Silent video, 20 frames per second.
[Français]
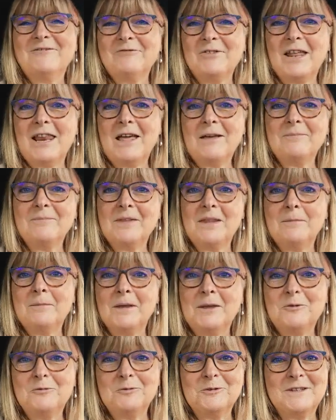Voilà, et eh
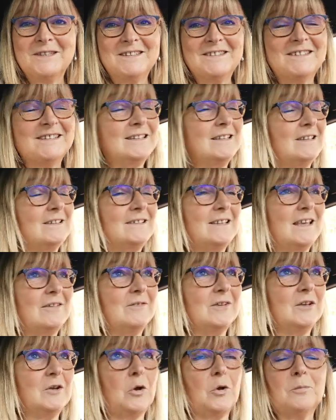bien écoutez, c'est
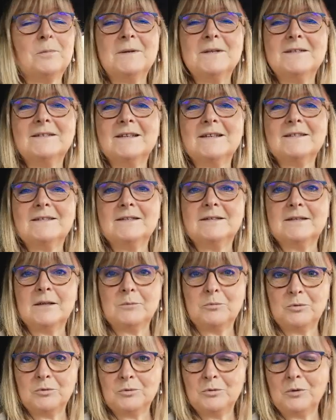avec grand plaisir si
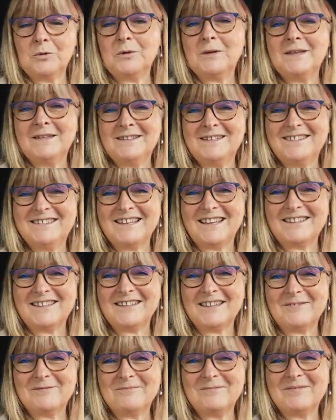ça peut aider
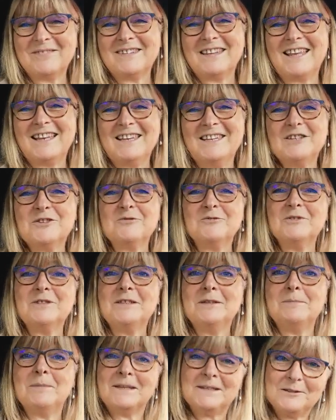certains. Allez, je vous
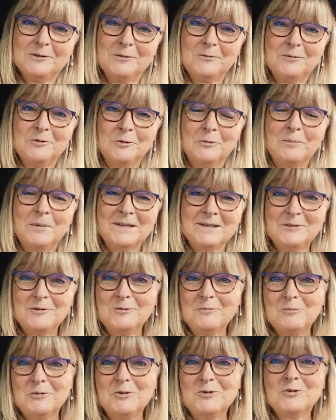dis de passer
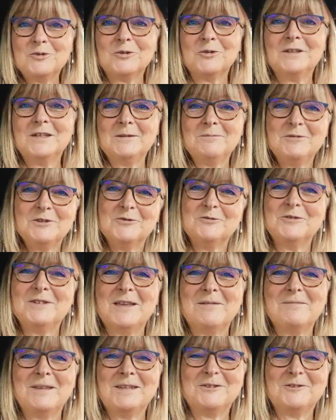une bonne journée, puis je vous
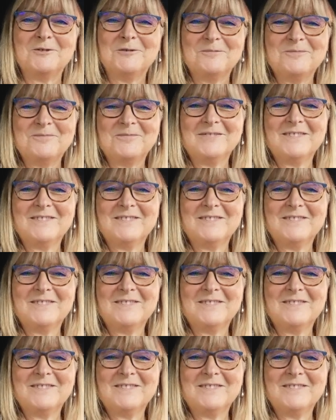dis à bientôt.